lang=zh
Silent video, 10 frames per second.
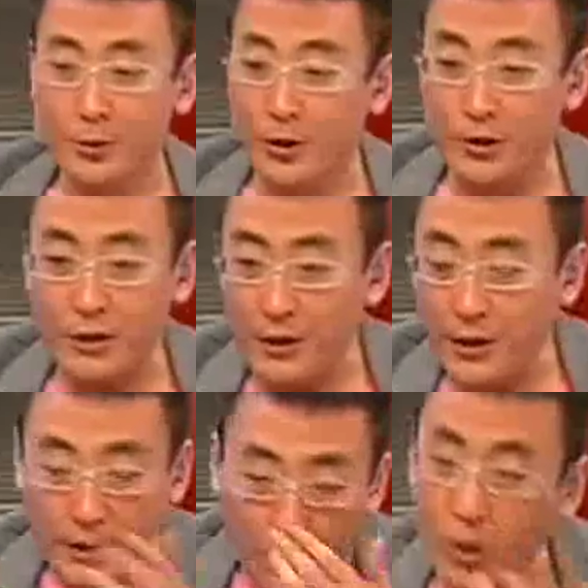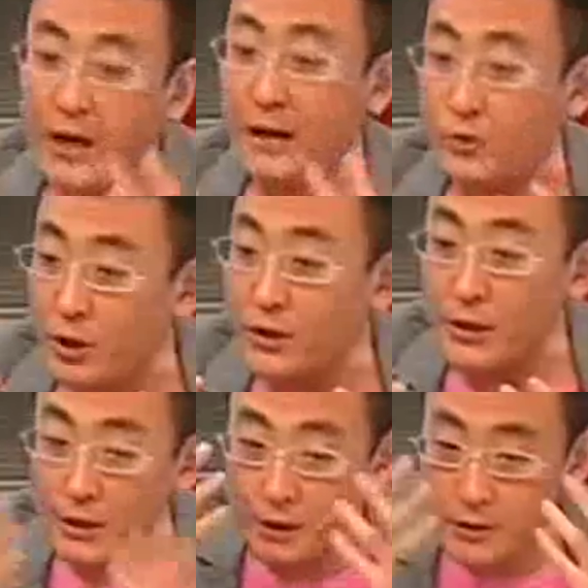就好像我感觉
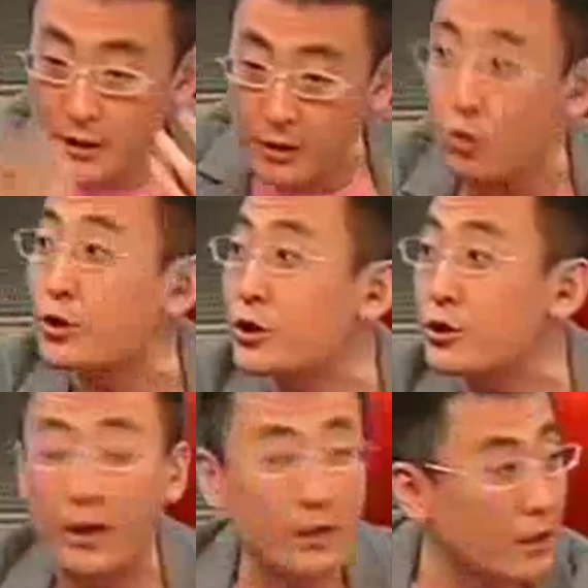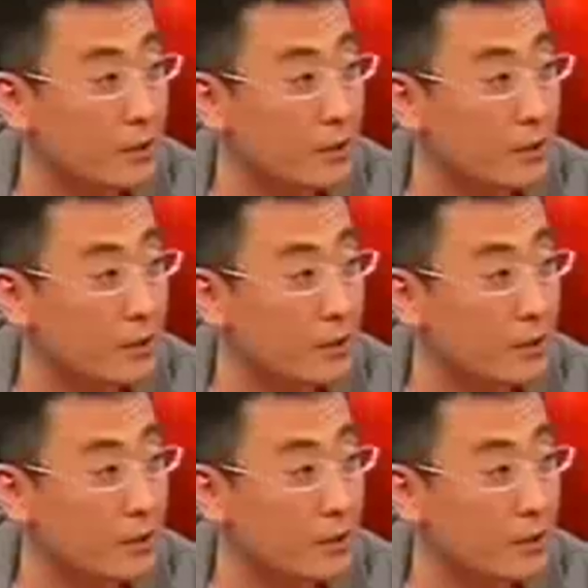这个这个女士啊，